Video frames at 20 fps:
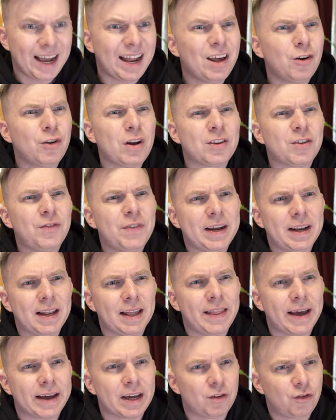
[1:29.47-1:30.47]
ale ona zwykle
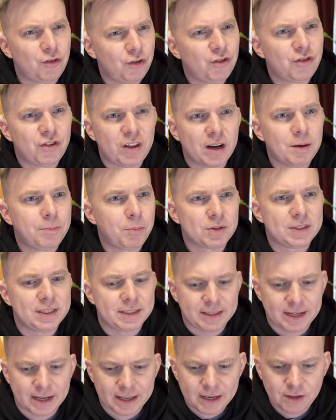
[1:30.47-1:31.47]
daje 3-4
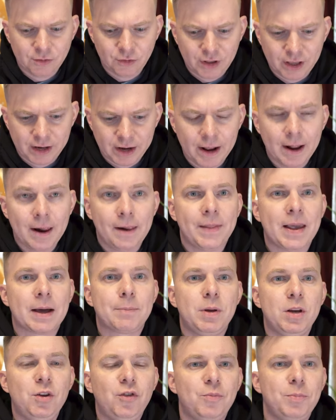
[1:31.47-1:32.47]
pozycje, nie? Cztery. Jak
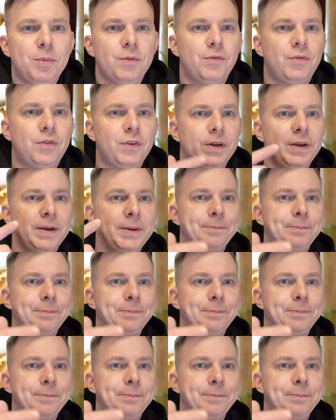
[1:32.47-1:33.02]
byliśmy w.